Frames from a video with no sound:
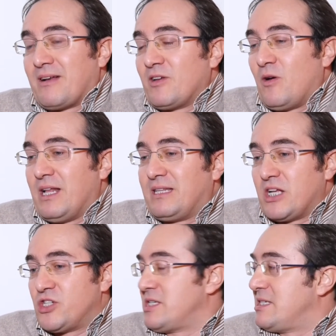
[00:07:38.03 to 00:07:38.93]
tra
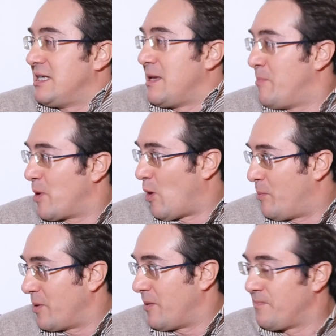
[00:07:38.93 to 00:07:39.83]
virgolette, a gestire in
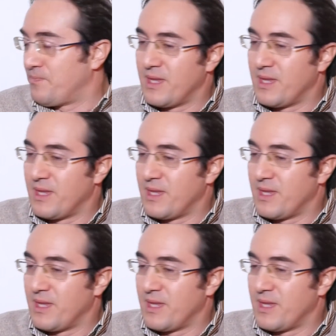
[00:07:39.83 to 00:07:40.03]
proprio.